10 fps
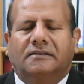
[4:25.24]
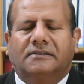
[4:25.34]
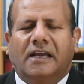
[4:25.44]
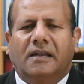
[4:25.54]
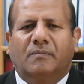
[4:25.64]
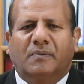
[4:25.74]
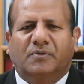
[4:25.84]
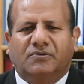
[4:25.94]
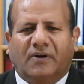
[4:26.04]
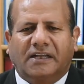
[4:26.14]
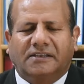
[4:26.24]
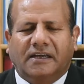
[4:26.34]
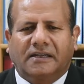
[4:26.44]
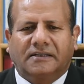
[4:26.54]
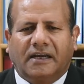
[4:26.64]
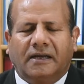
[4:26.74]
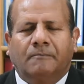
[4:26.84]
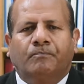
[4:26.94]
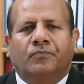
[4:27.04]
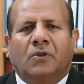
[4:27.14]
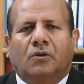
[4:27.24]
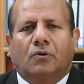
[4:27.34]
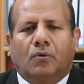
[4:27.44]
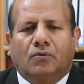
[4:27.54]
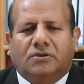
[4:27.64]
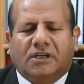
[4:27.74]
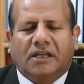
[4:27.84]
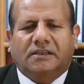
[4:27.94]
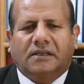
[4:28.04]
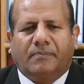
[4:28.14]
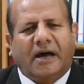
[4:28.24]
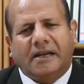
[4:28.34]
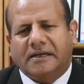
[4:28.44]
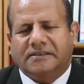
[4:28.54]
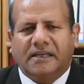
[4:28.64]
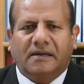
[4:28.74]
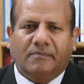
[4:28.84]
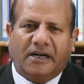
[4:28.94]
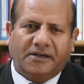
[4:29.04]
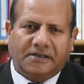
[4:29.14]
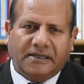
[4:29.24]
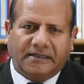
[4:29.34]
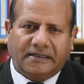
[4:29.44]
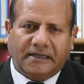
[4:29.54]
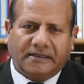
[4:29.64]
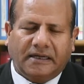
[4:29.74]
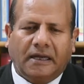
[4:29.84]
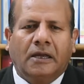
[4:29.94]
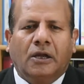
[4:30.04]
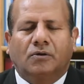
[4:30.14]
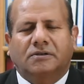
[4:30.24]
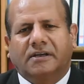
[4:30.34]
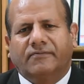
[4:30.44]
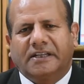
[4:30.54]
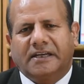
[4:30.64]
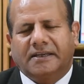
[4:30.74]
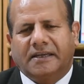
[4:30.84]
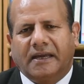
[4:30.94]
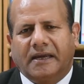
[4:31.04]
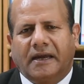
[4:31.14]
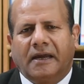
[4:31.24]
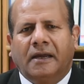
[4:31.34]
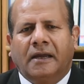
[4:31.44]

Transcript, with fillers: जेल में भिजवा दिया जाए तो उसका दोबारा से रिमांड दे दिया जाए उसकी वजह यह है